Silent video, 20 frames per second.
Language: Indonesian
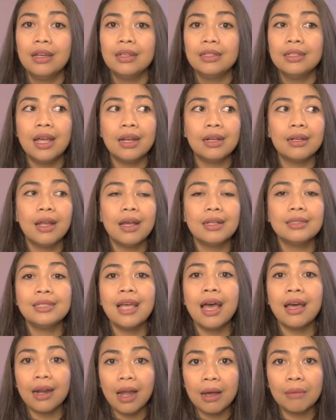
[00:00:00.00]
Dan
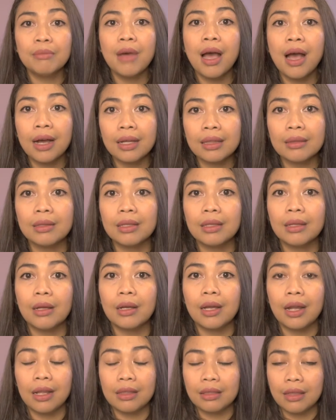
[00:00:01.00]
jarang banget
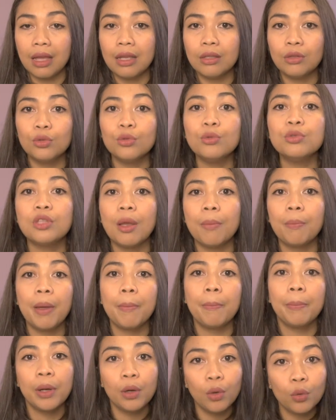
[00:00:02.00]
kereta itu
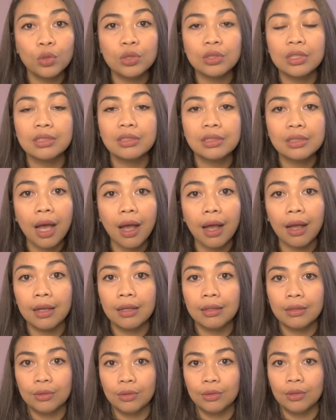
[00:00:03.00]
sampai penuh sesak
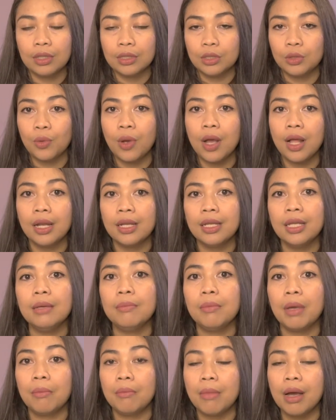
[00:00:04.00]
gitu kecuali
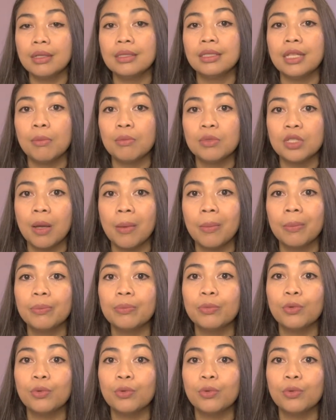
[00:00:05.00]
memang jam-jam